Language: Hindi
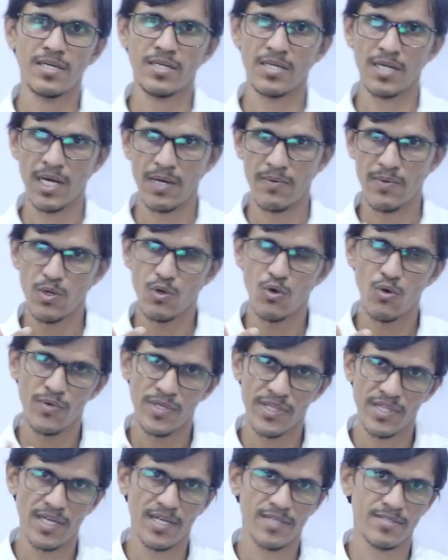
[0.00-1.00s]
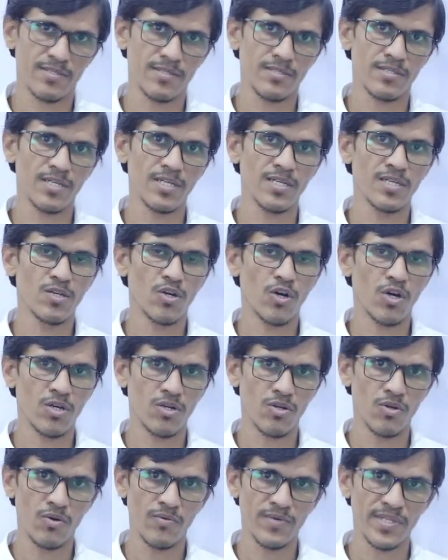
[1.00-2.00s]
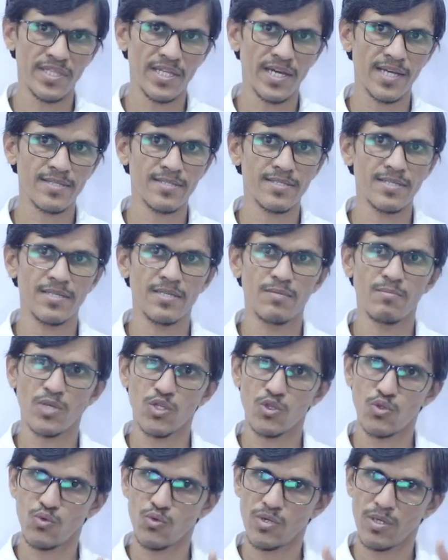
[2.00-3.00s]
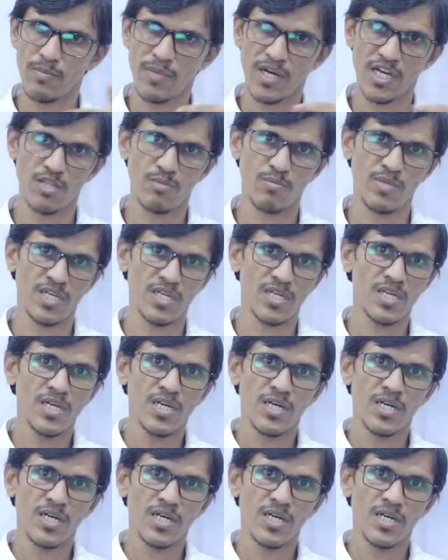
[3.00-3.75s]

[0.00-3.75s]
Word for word: राव गोविंदासी थे और गोविंदासी की मृत्यु के बाद में